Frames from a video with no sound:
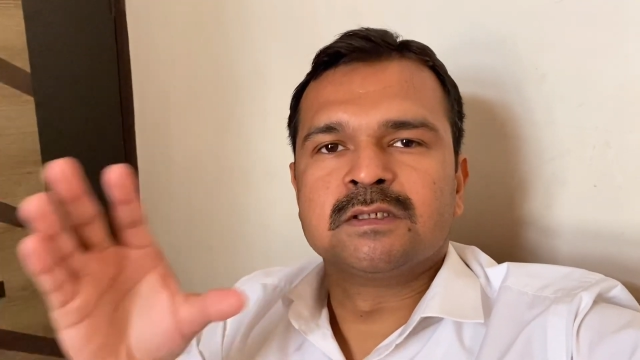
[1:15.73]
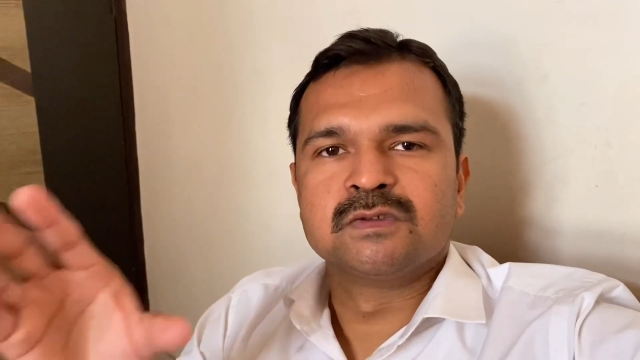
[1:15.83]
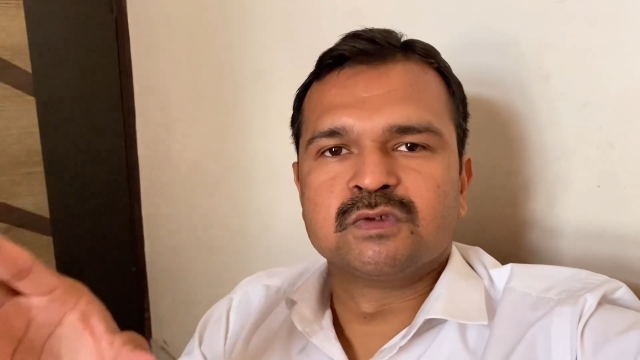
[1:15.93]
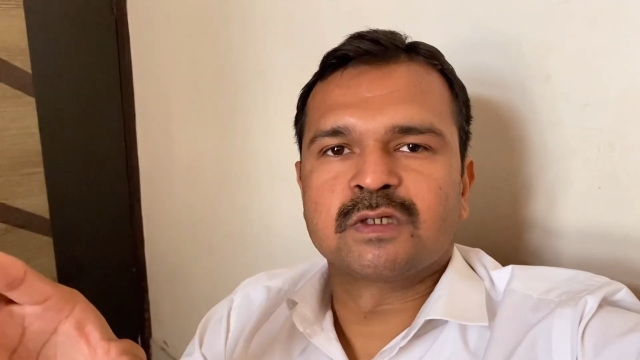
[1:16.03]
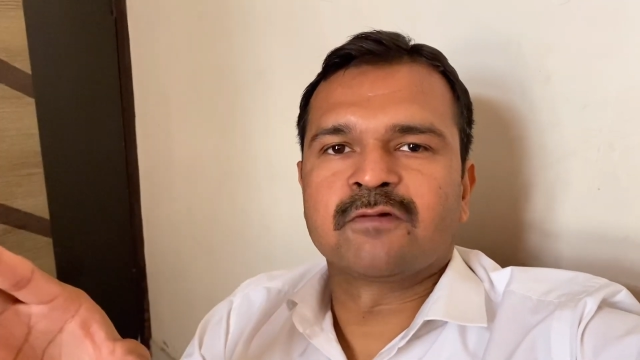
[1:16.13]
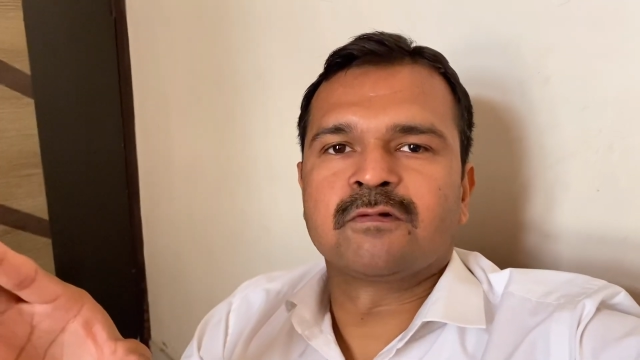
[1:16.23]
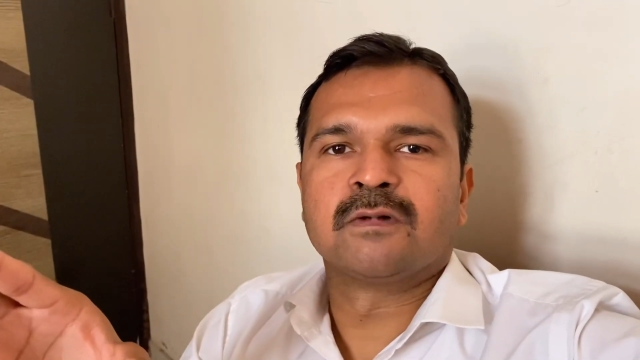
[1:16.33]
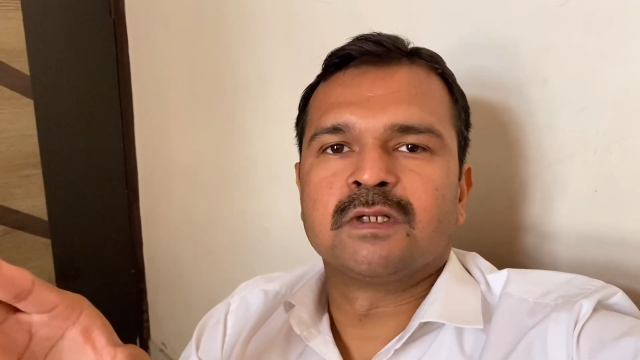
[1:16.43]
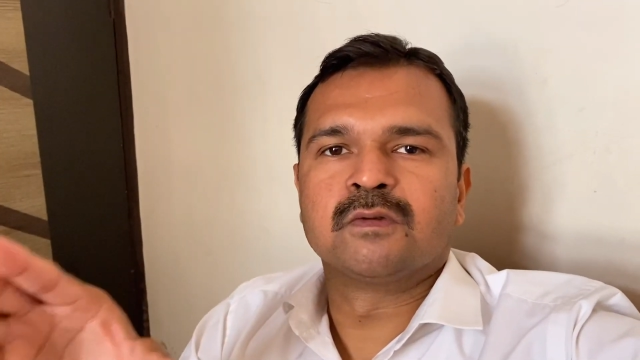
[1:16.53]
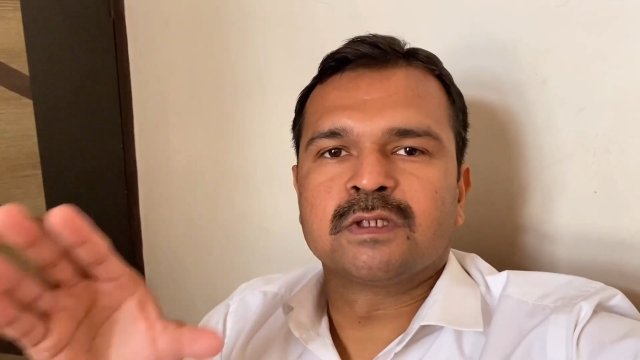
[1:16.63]
जो कैफ़े
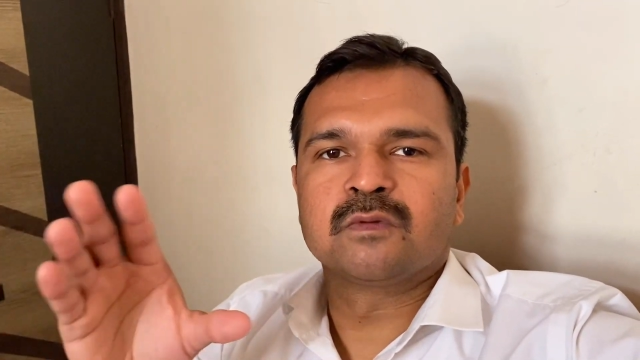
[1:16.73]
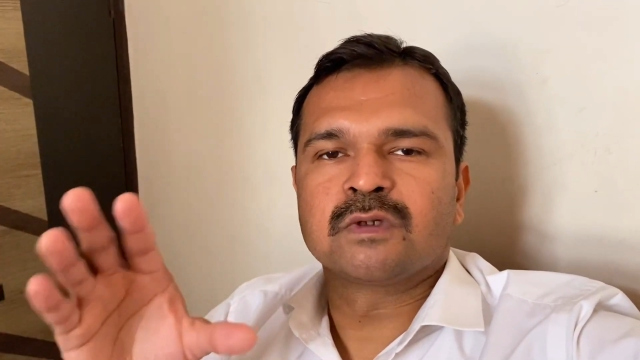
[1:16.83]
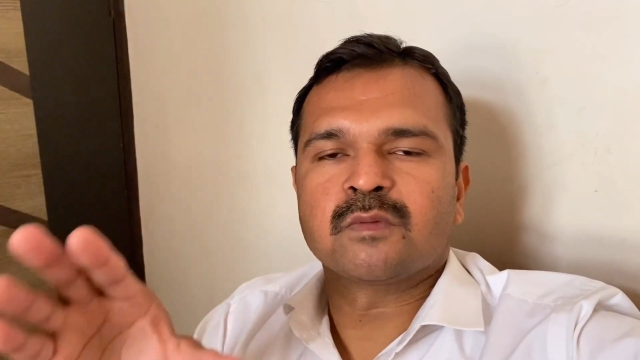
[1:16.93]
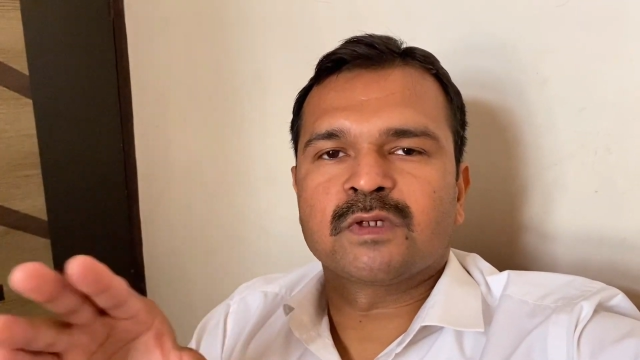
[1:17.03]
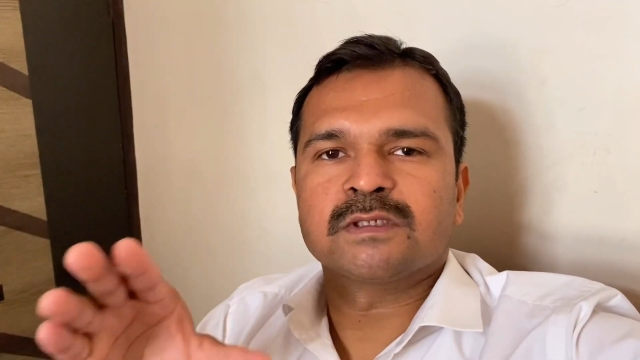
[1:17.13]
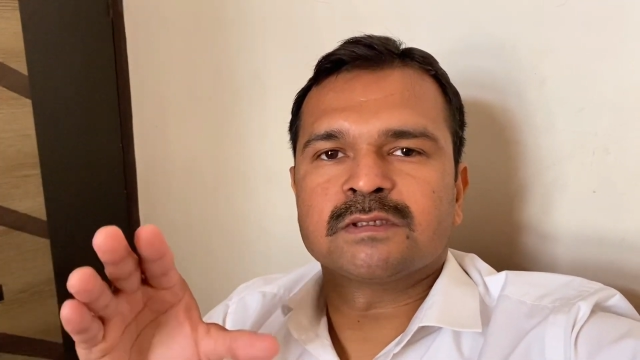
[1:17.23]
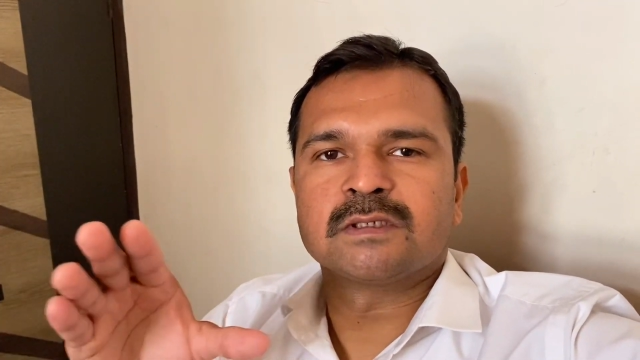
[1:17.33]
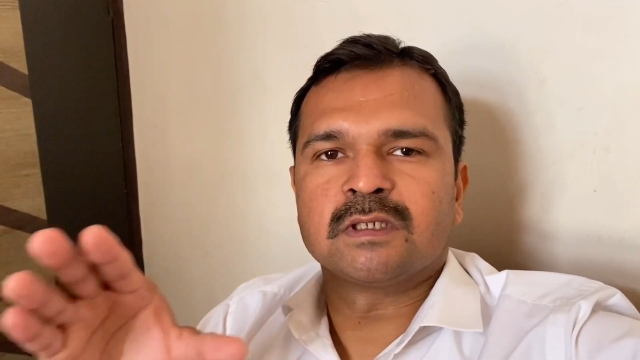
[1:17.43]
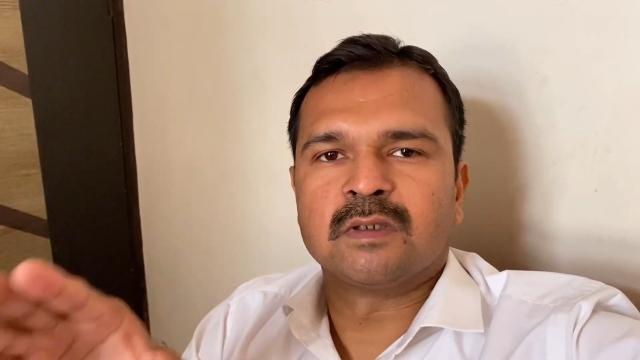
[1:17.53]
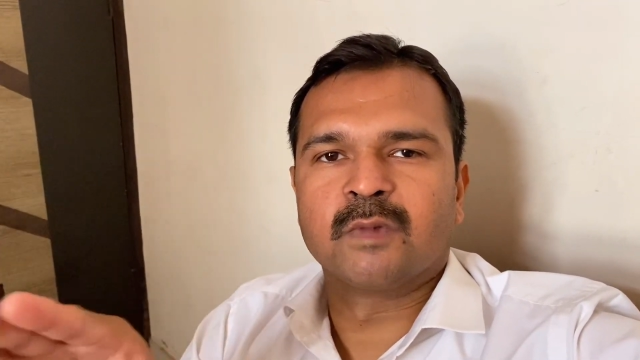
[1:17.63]
वाले होते हैं उनके पास
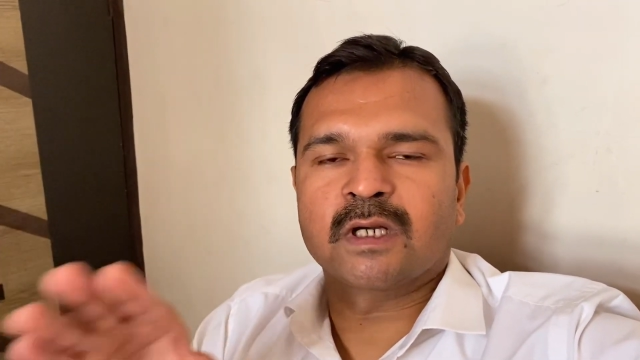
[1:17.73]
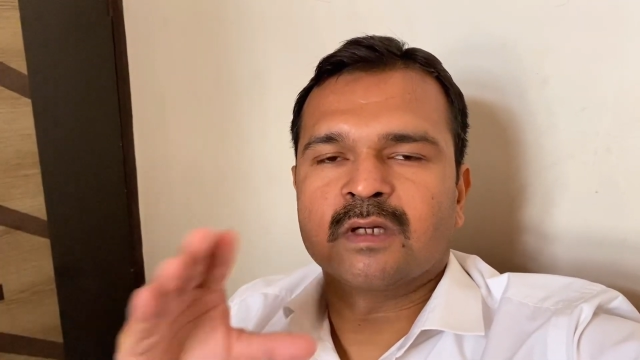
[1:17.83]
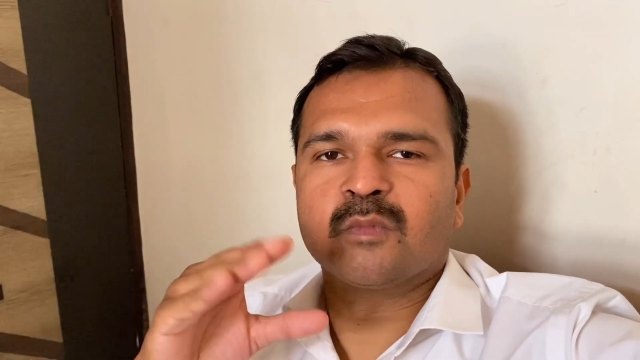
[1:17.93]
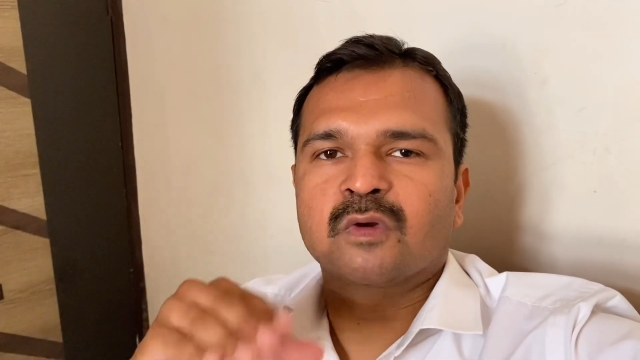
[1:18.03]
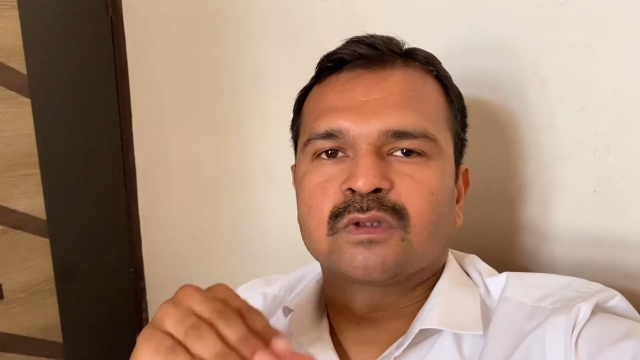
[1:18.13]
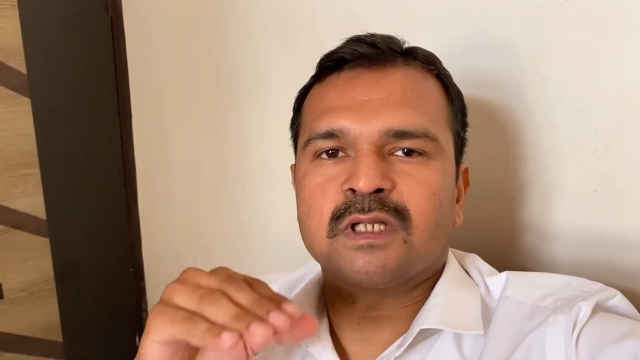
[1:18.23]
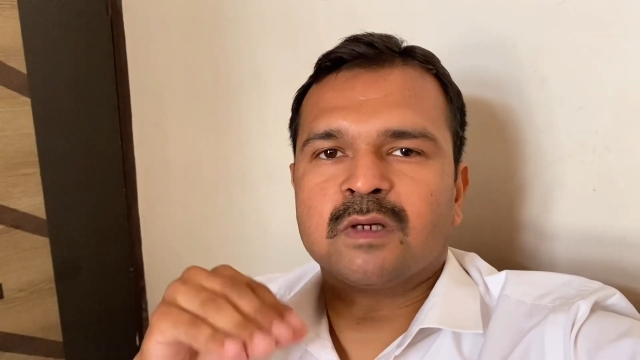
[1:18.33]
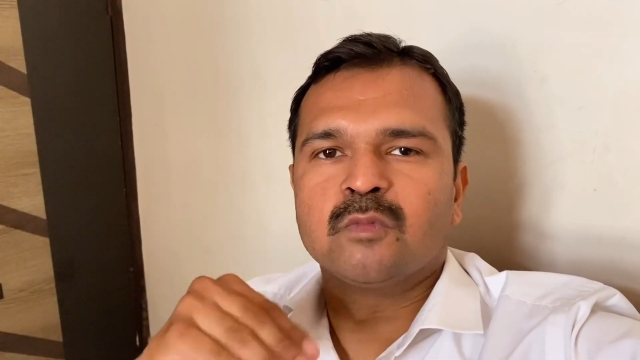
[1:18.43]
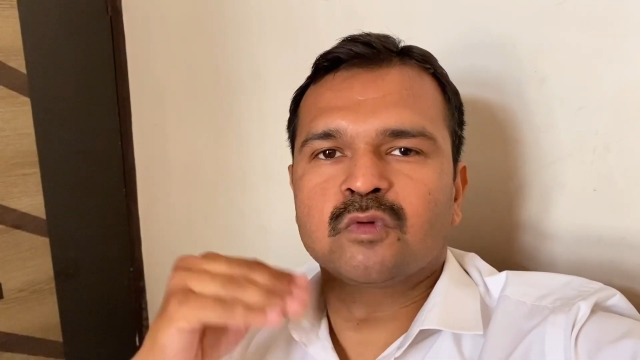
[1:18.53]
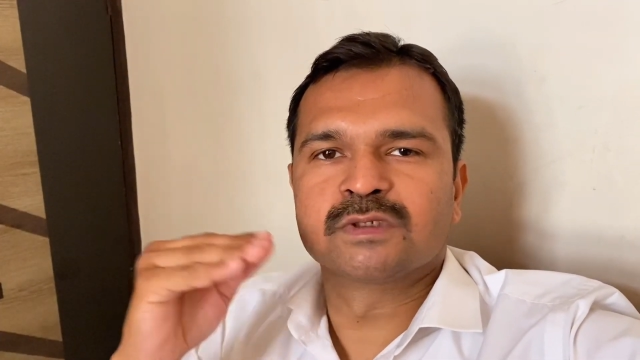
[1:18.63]
हमारा नंबर होता है
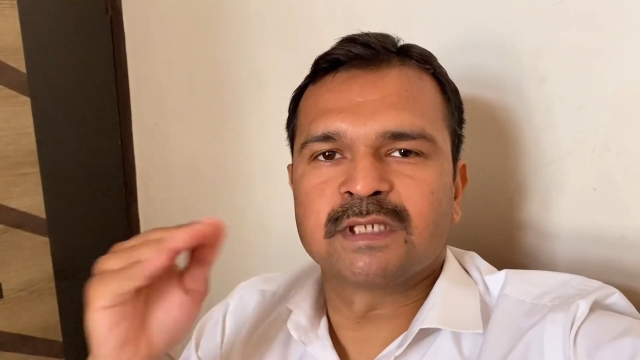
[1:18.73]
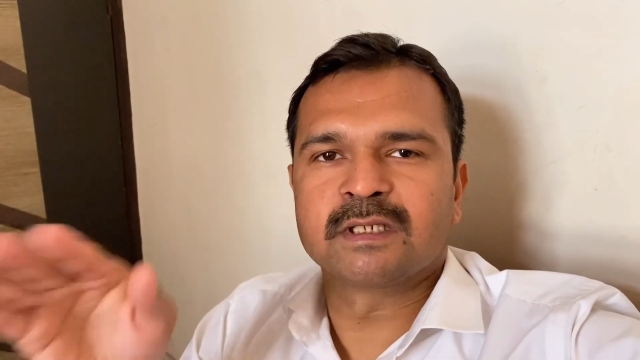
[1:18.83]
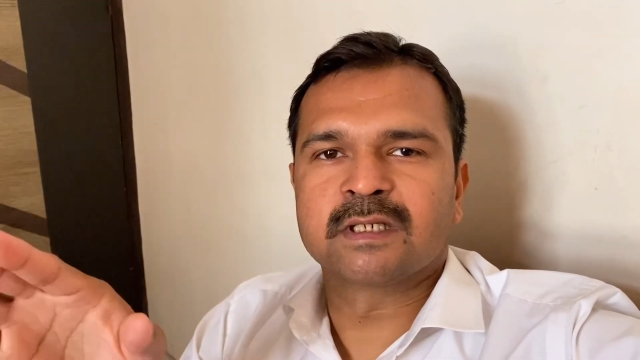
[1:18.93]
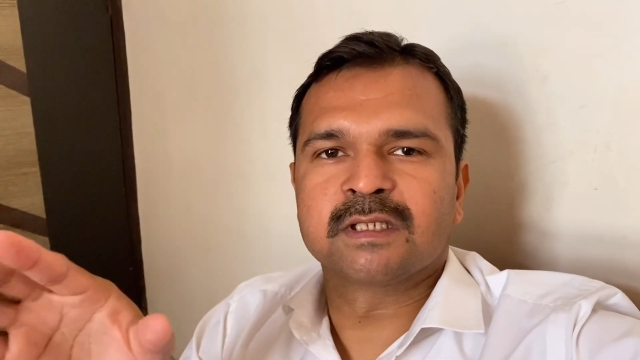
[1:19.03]
हम उनको सेंड कर